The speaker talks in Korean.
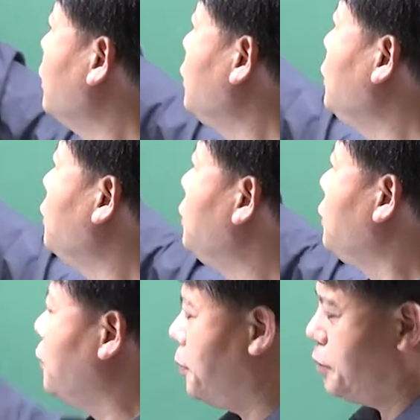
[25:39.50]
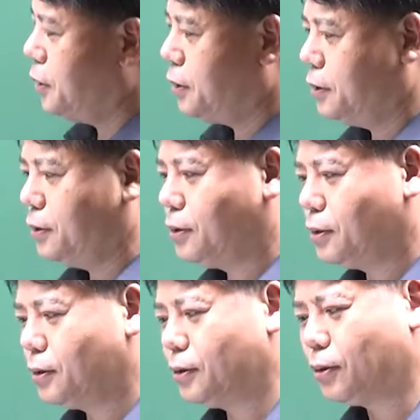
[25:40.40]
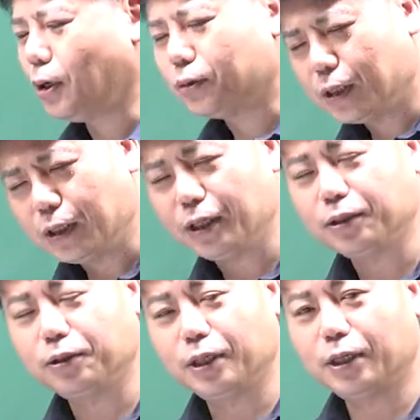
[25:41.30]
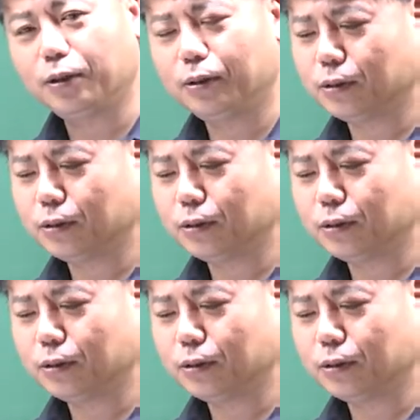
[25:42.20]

이거 이거의 비는 같아야 되는 거예요.